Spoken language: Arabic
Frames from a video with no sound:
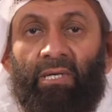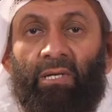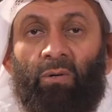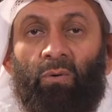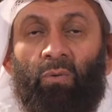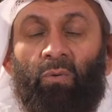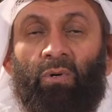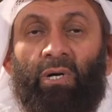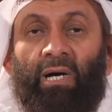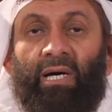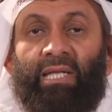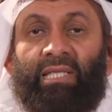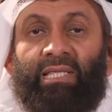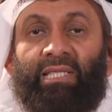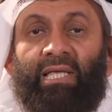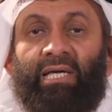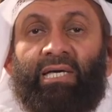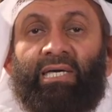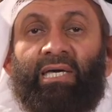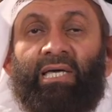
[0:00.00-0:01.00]
وقالت
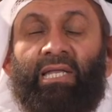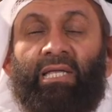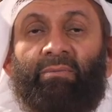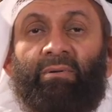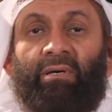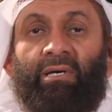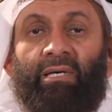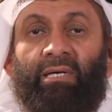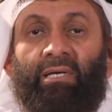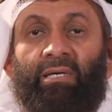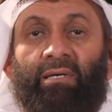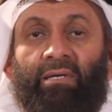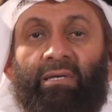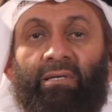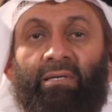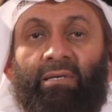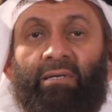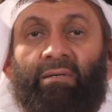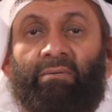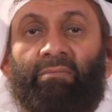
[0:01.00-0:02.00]
له كلمة
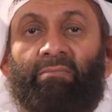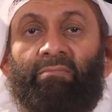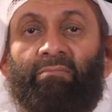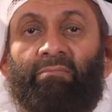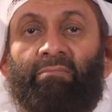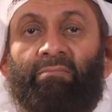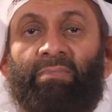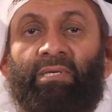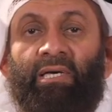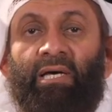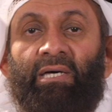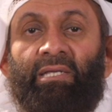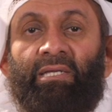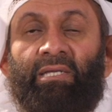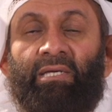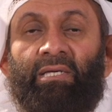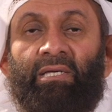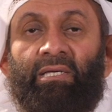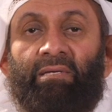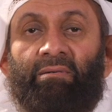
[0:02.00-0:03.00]

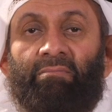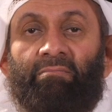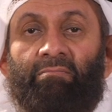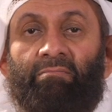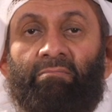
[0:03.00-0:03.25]
يعني